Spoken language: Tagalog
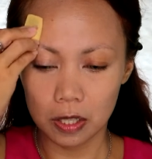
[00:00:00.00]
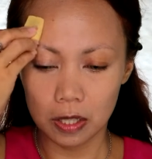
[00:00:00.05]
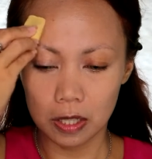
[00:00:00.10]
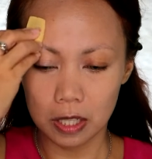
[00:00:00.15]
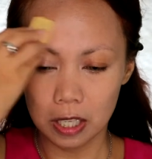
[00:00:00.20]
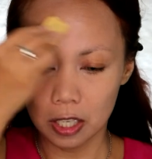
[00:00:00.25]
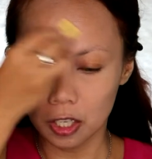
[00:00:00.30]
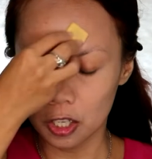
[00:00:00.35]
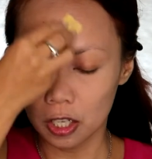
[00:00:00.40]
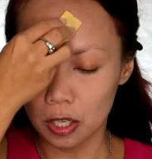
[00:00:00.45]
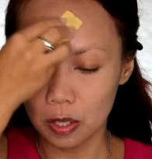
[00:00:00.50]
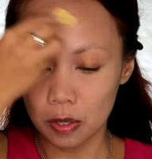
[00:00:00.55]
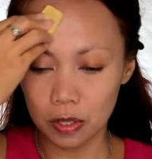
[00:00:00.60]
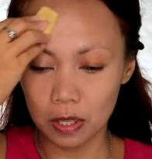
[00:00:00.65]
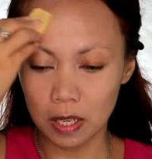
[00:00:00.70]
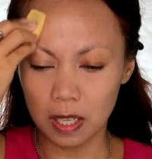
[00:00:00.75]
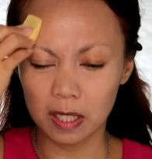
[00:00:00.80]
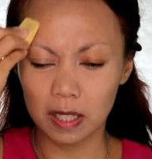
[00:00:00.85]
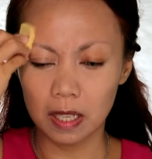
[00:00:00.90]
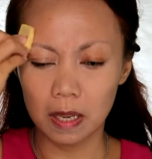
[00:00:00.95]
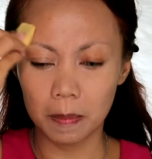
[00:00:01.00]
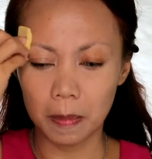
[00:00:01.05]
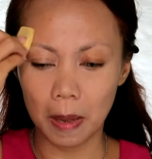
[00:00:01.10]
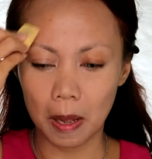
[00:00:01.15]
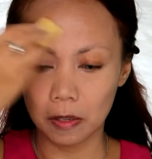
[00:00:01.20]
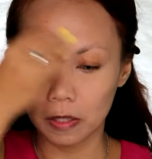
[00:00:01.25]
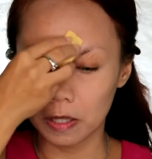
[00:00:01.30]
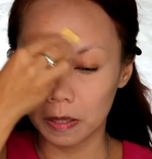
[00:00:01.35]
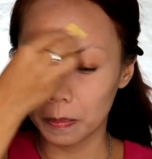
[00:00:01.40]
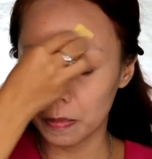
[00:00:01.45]
Nichido setting
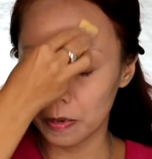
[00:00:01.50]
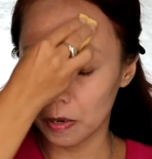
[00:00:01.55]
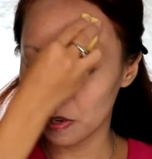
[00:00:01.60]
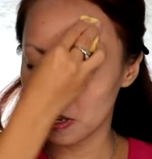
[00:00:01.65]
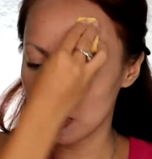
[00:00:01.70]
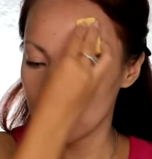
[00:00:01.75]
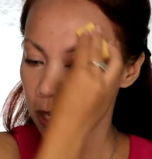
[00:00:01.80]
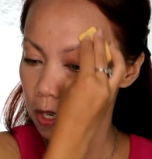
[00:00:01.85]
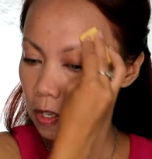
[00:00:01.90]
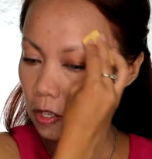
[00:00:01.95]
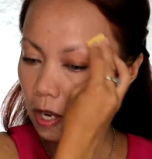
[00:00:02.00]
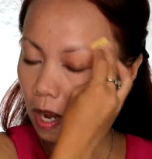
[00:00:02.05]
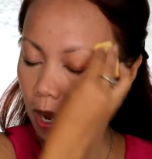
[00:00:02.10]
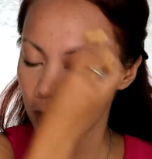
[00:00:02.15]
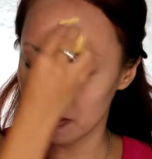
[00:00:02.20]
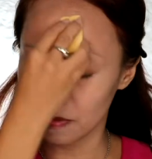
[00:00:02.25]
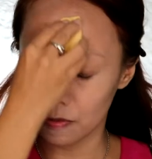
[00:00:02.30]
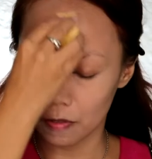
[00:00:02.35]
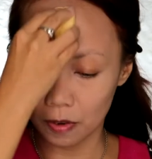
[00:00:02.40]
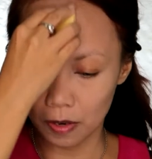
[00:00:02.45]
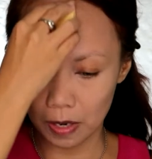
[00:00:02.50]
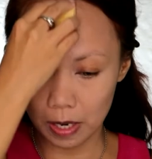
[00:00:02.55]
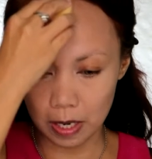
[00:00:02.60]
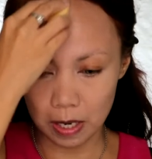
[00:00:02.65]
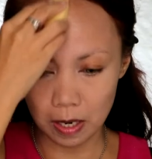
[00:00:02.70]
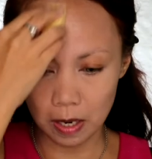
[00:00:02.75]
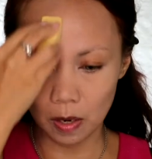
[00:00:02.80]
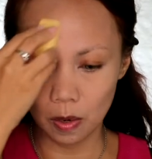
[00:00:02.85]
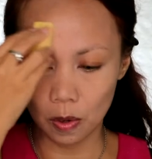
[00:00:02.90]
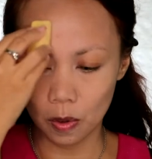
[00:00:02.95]
powder pero hindi siya ivory
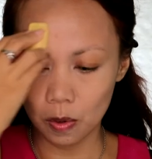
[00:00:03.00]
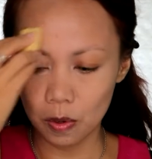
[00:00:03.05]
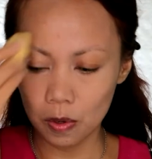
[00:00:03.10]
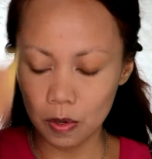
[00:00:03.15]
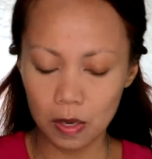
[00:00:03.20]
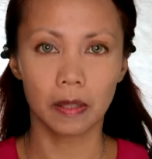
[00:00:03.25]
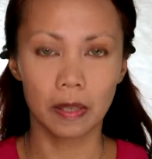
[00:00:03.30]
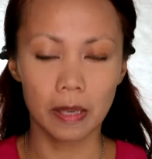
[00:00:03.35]
glow.